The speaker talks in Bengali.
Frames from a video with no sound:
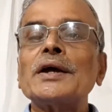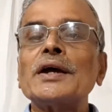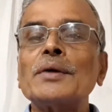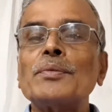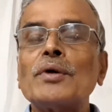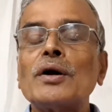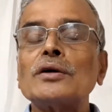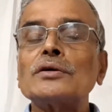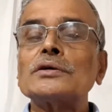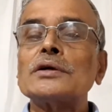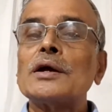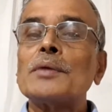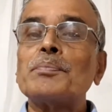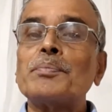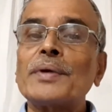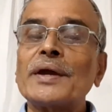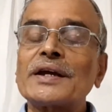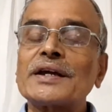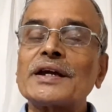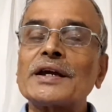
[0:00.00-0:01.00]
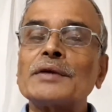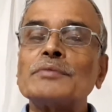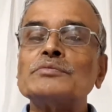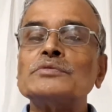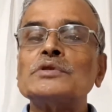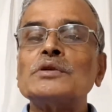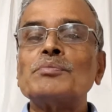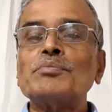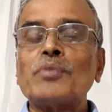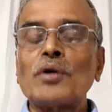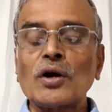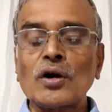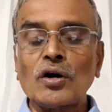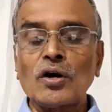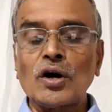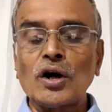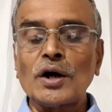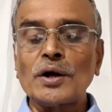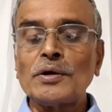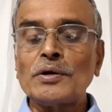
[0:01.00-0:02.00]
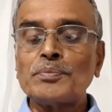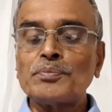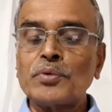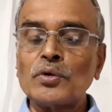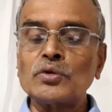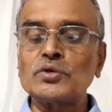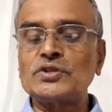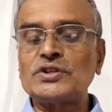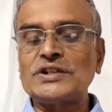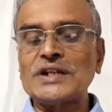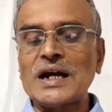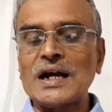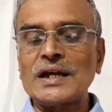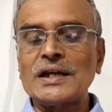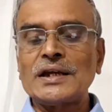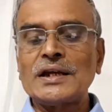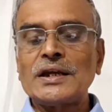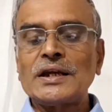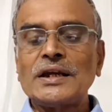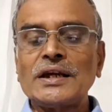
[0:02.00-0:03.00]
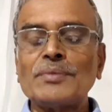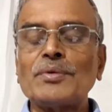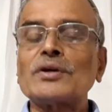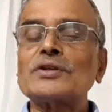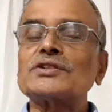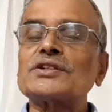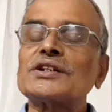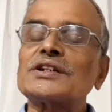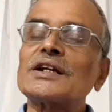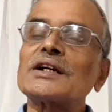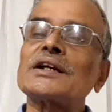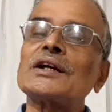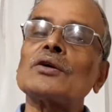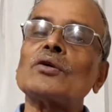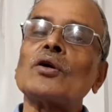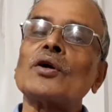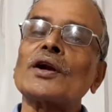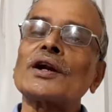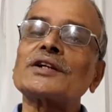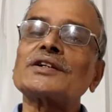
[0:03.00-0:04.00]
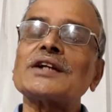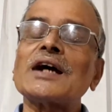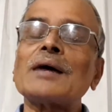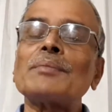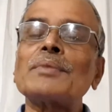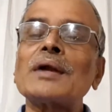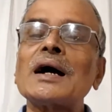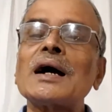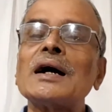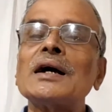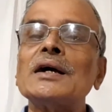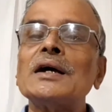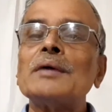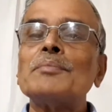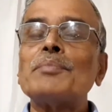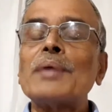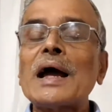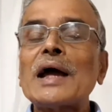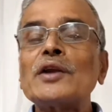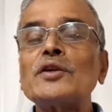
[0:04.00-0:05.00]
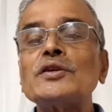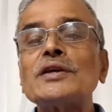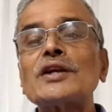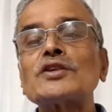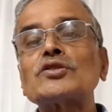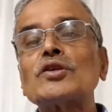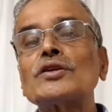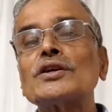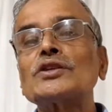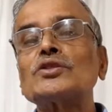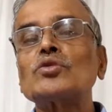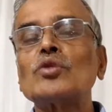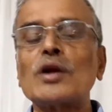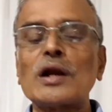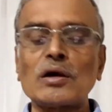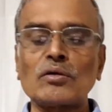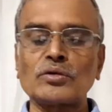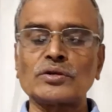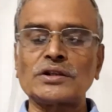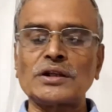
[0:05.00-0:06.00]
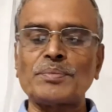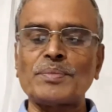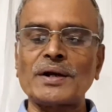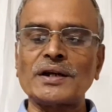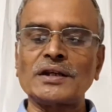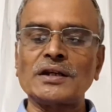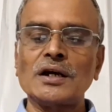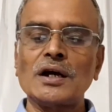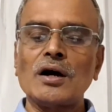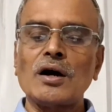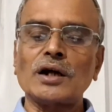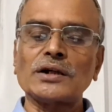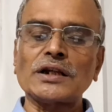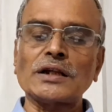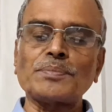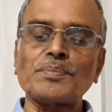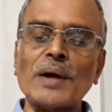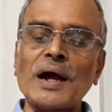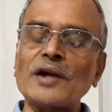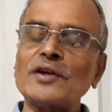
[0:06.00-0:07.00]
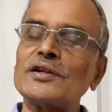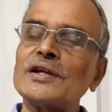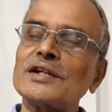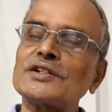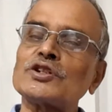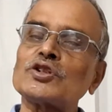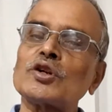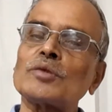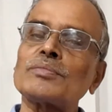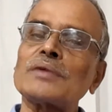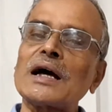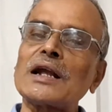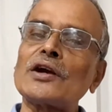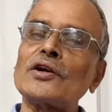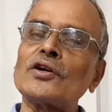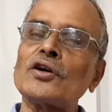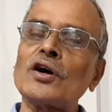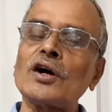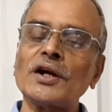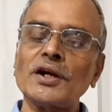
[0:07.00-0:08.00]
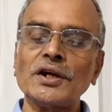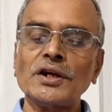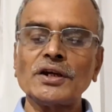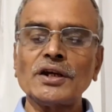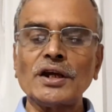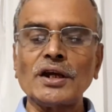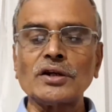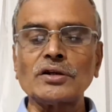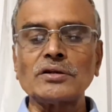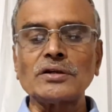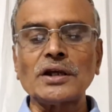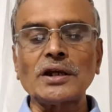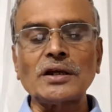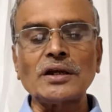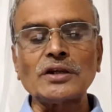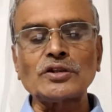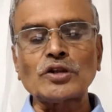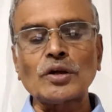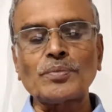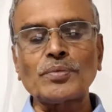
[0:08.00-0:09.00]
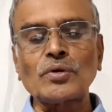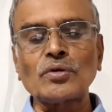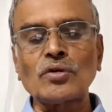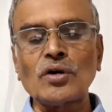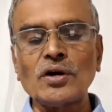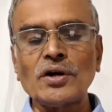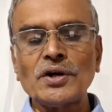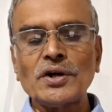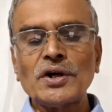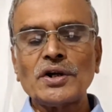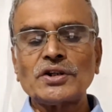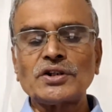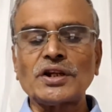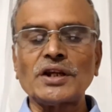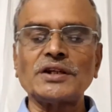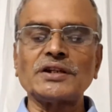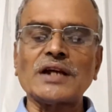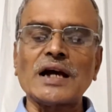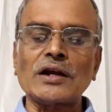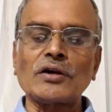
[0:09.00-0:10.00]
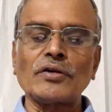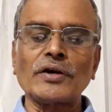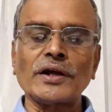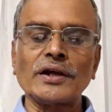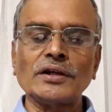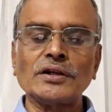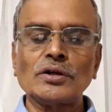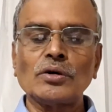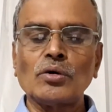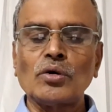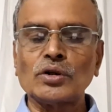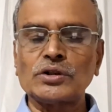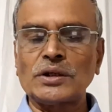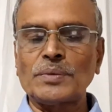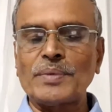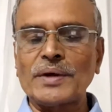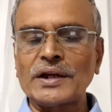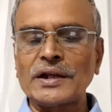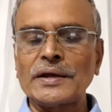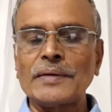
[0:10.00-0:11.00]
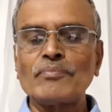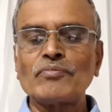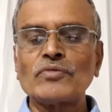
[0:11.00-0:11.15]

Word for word: এবং পেকে বড় হয় পুজ যায় এবং সেটাকে অনেকটা আমরা পায়রিয়ার সঙ্গে তুলনা করতে পারি অর্থাৎ পায়রিয়া যেসব কারণে হয় এসব রোগও সেই কারণে হতে পারে